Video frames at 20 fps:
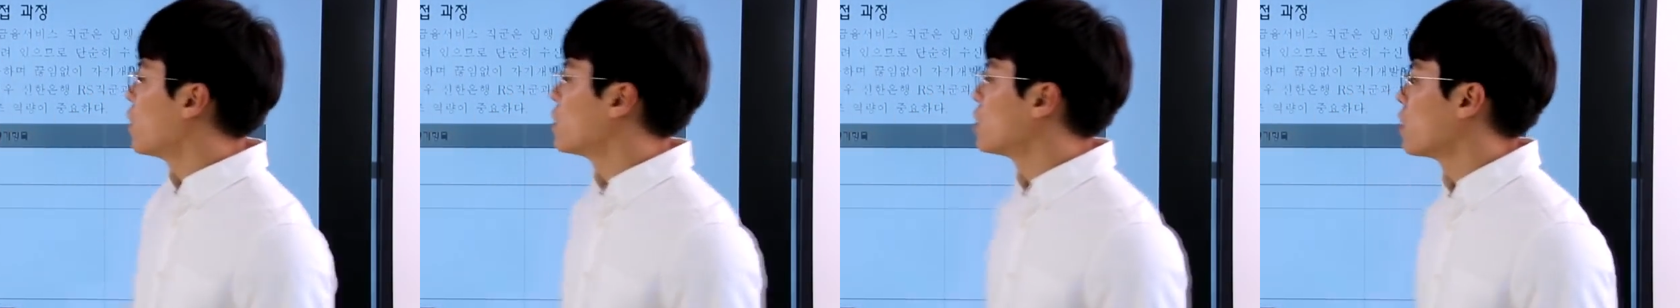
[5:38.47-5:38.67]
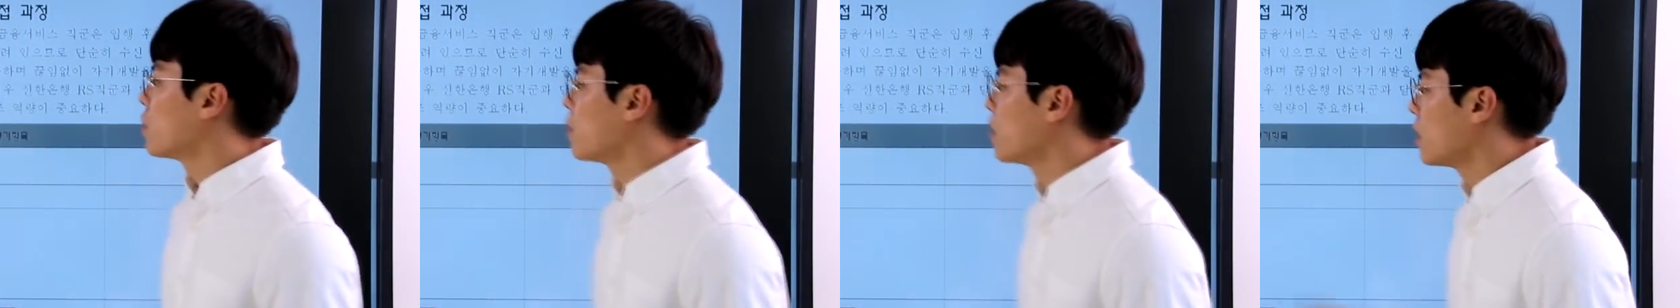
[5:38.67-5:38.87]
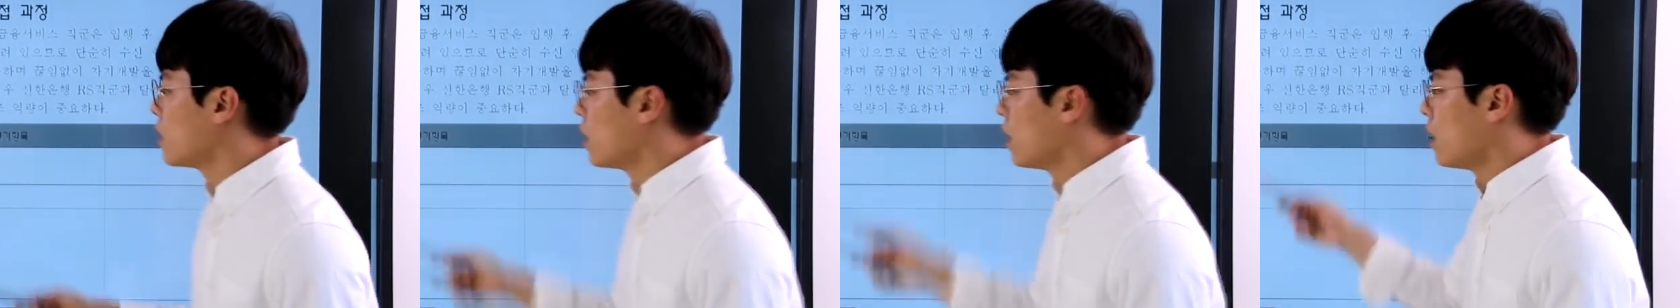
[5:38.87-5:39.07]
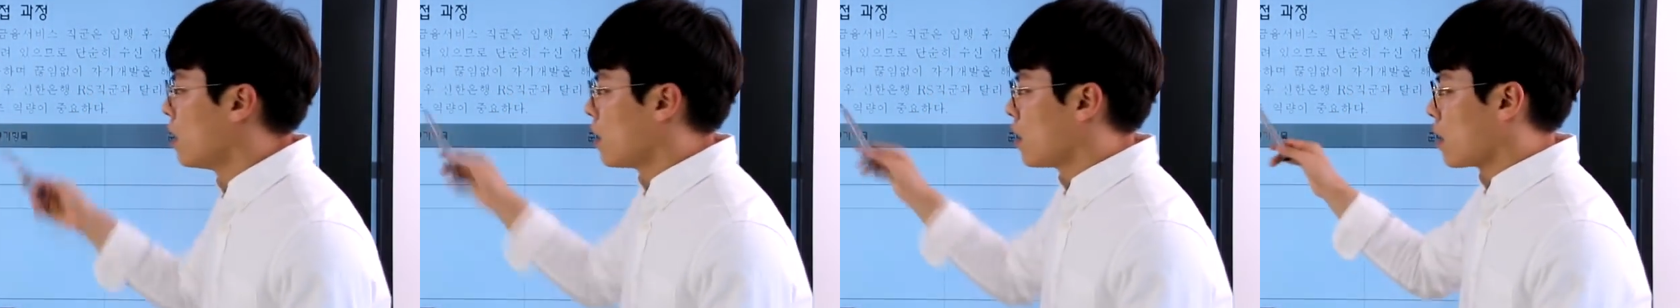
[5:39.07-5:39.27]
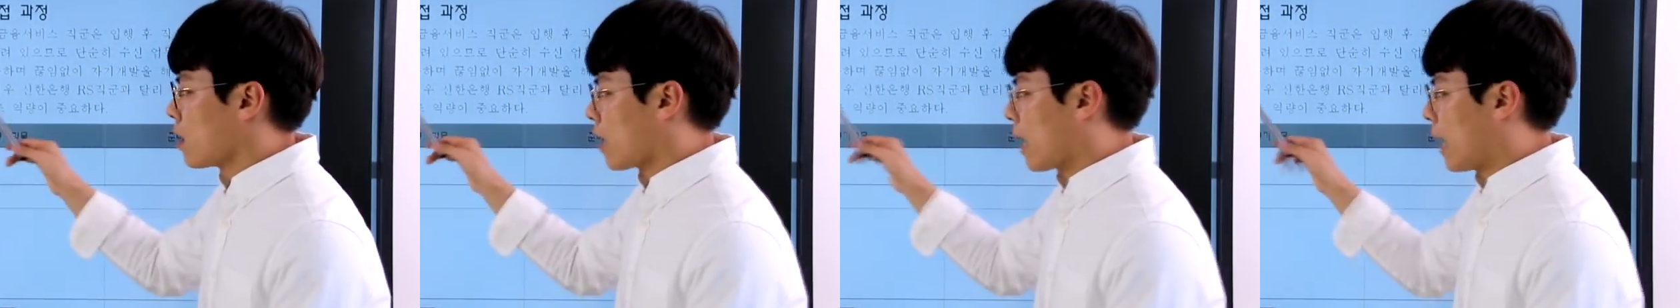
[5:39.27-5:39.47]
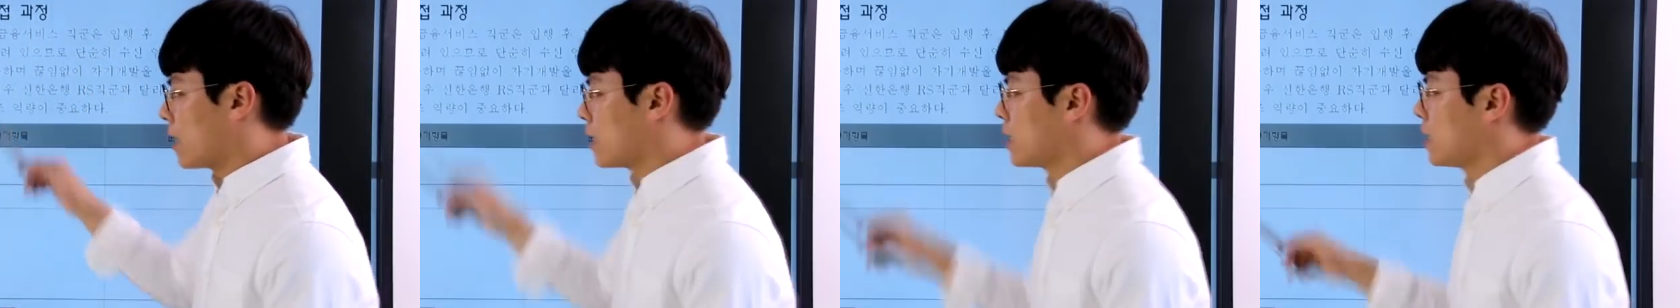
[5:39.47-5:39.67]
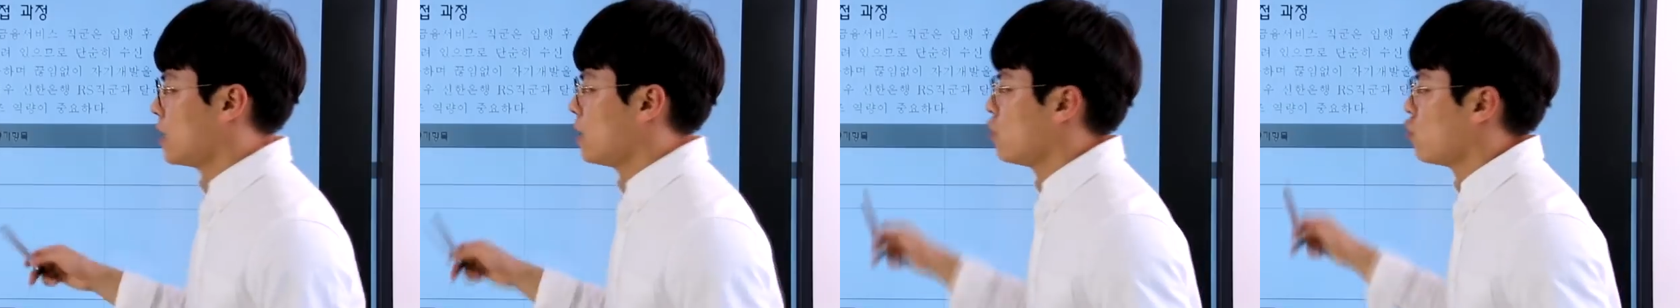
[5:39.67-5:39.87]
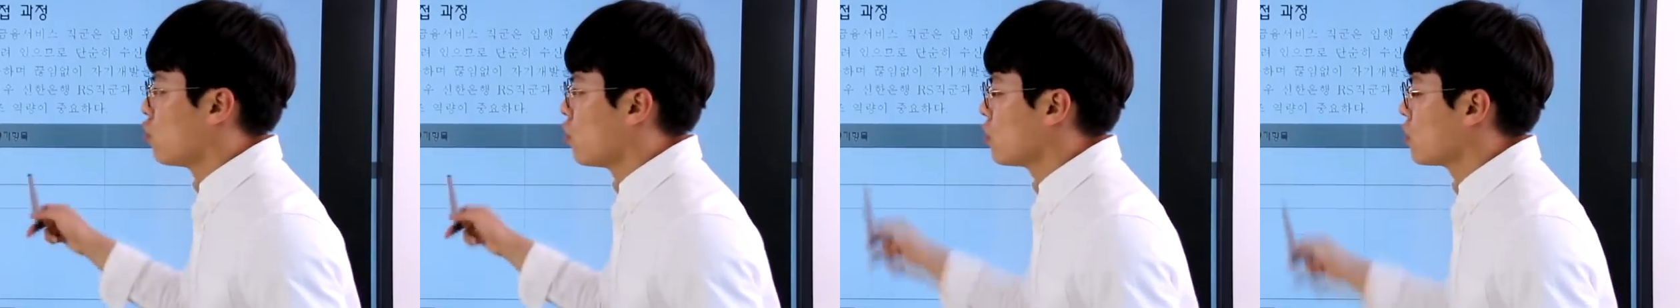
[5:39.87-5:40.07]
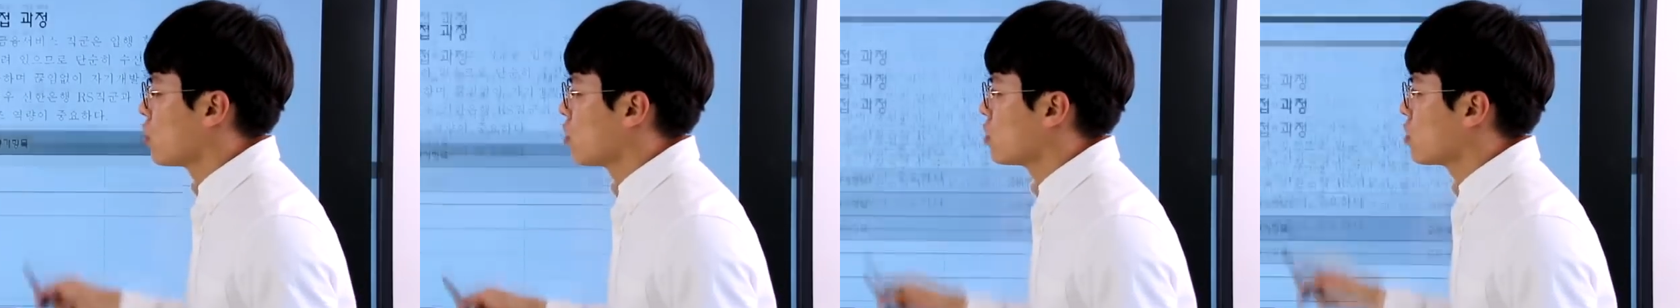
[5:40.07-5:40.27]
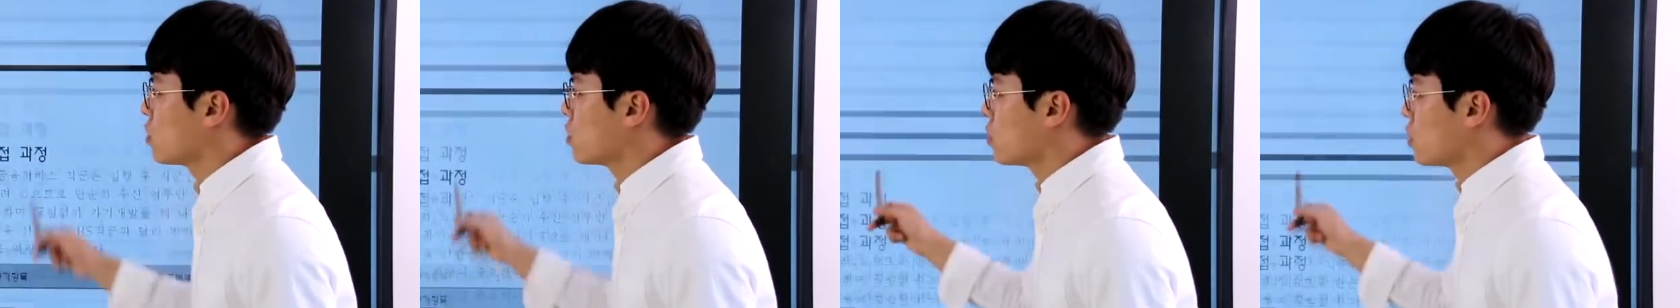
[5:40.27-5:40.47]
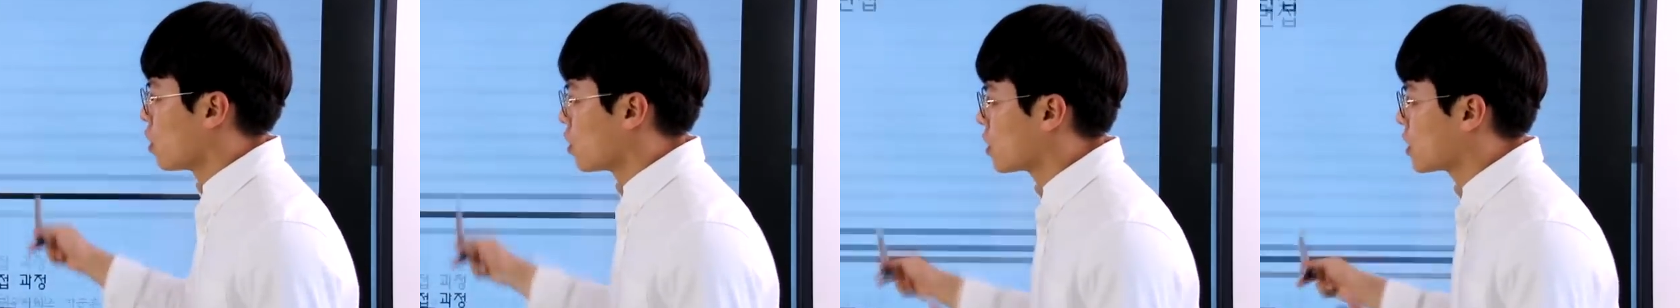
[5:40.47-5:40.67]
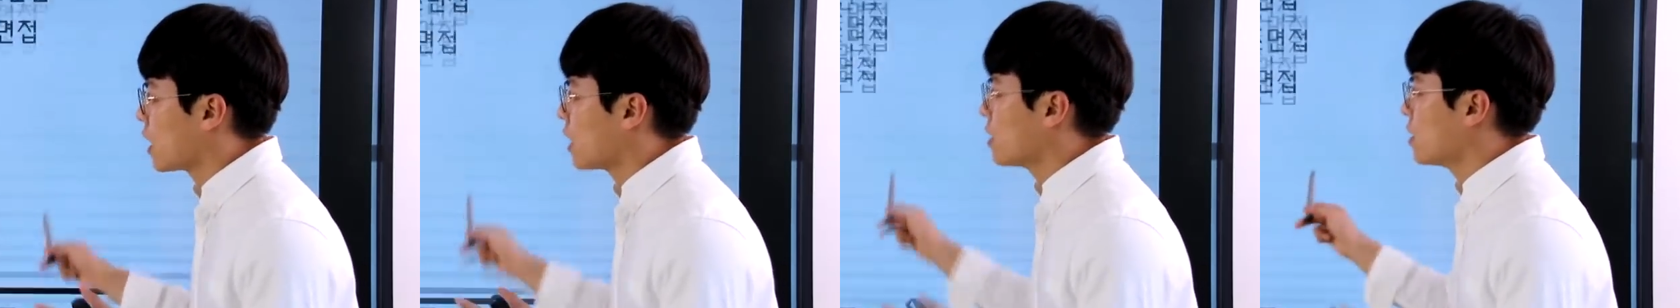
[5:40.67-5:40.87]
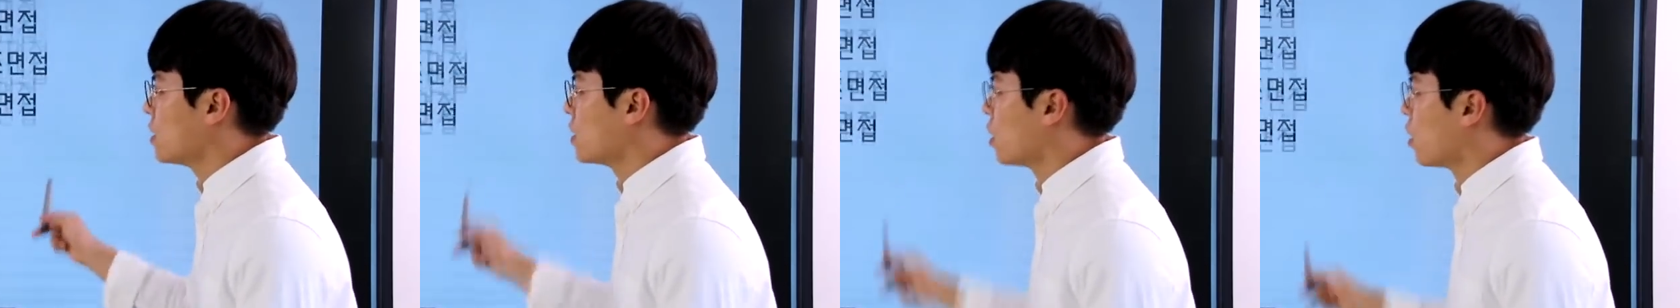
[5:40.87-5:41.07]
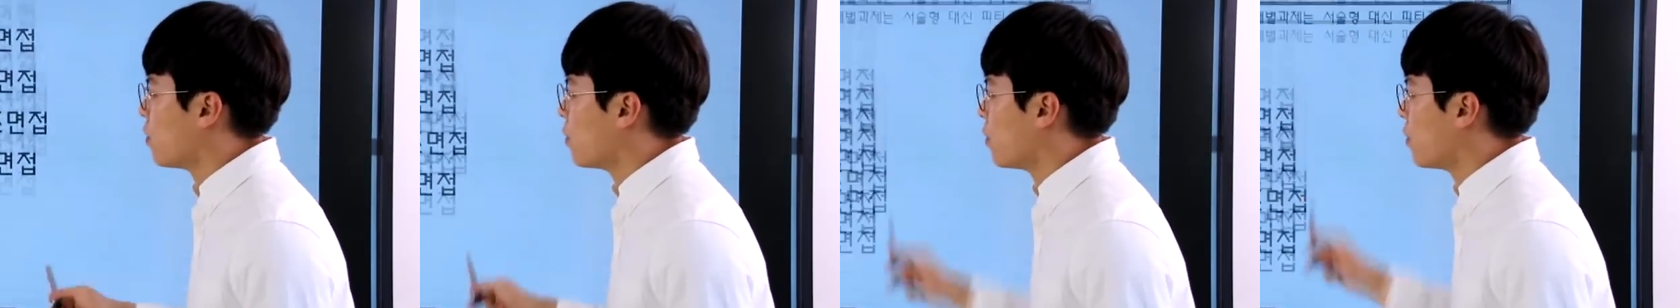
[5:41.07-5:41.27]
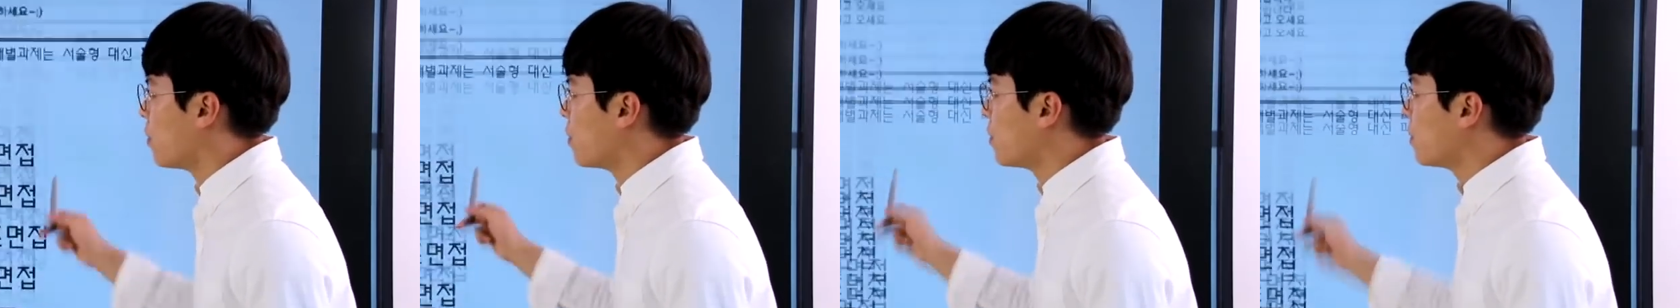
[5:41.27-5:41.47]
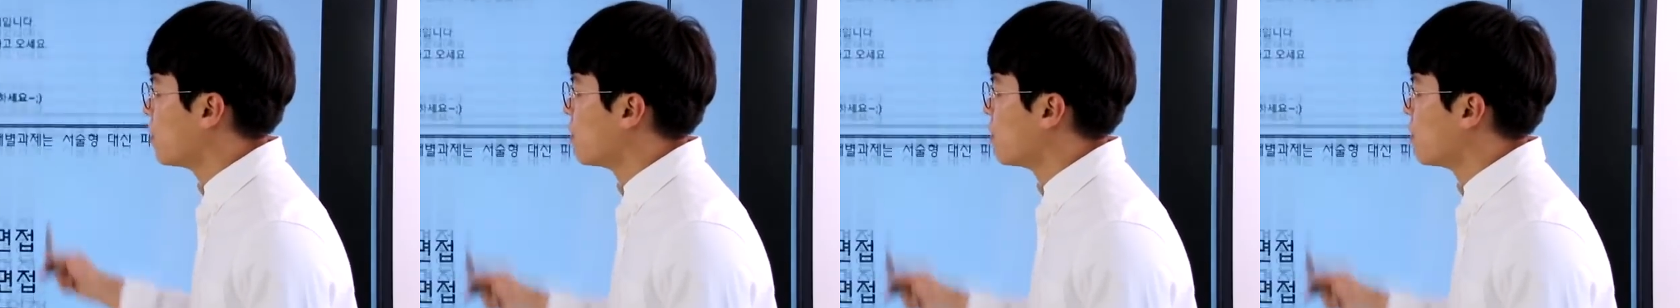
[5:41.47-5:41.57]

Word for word: 면접이 같이 이루어졌다는 점